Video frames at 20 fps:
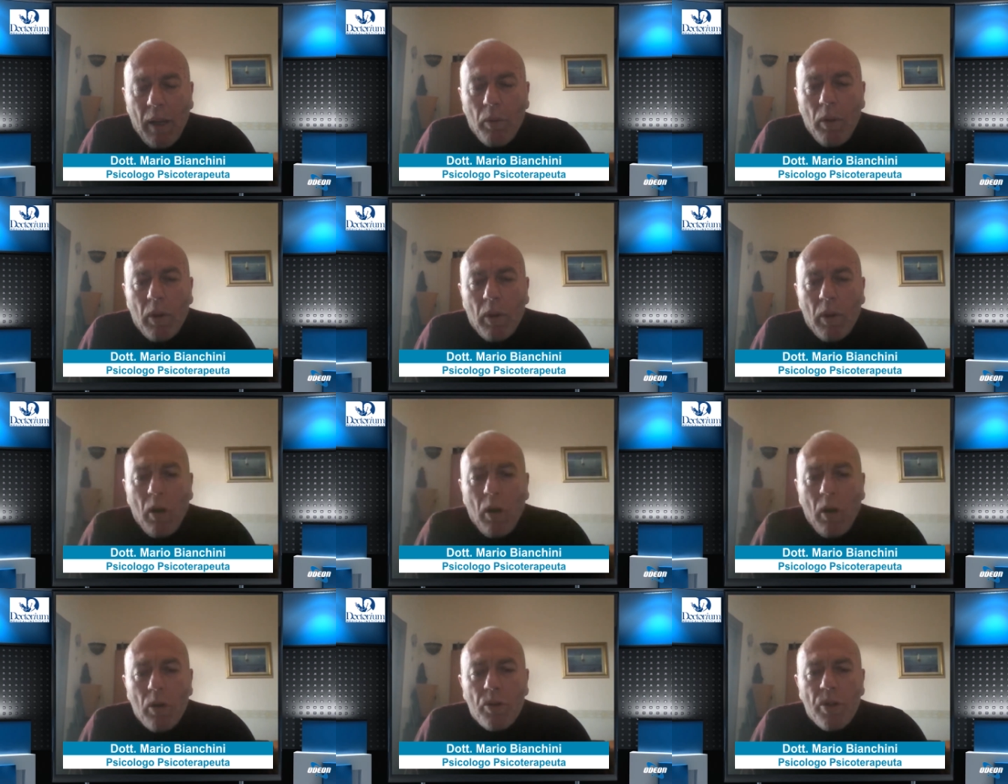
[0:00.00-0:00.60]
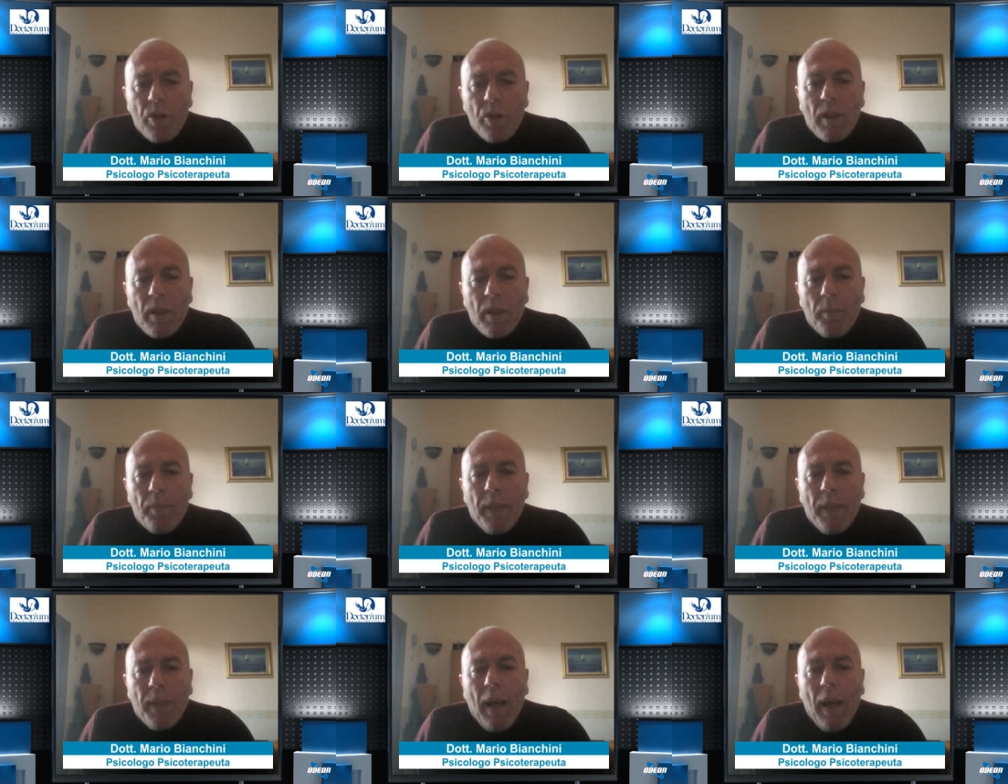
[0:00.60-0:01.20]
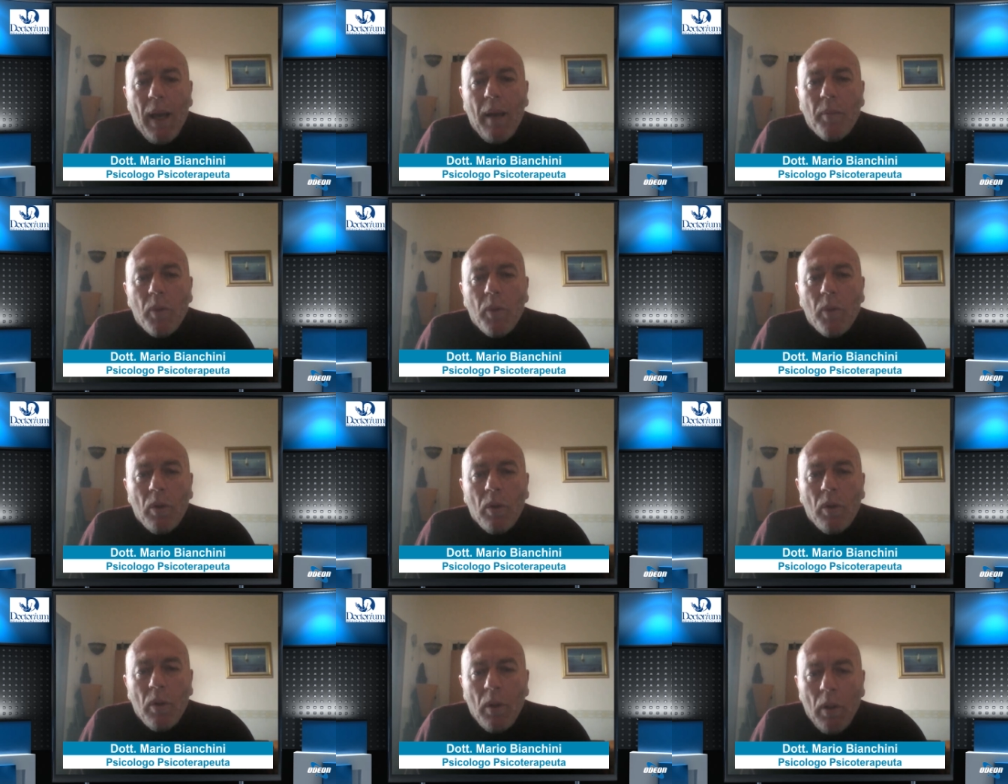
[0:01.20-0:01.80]
quello che oggi
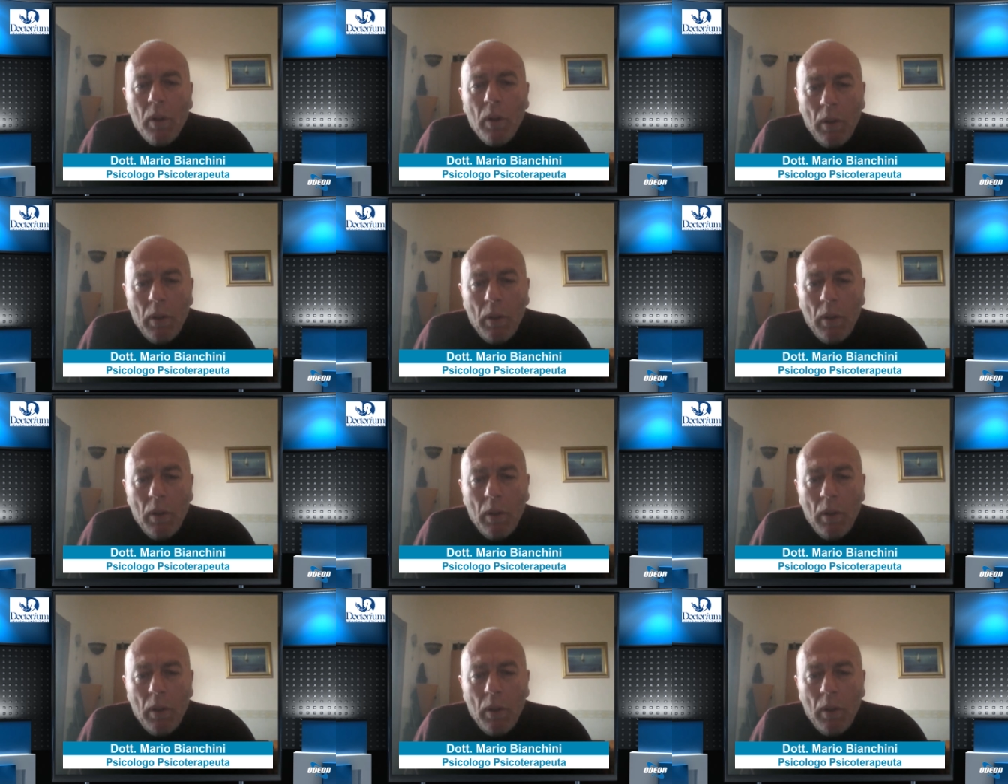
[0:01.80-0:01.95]
sappiamo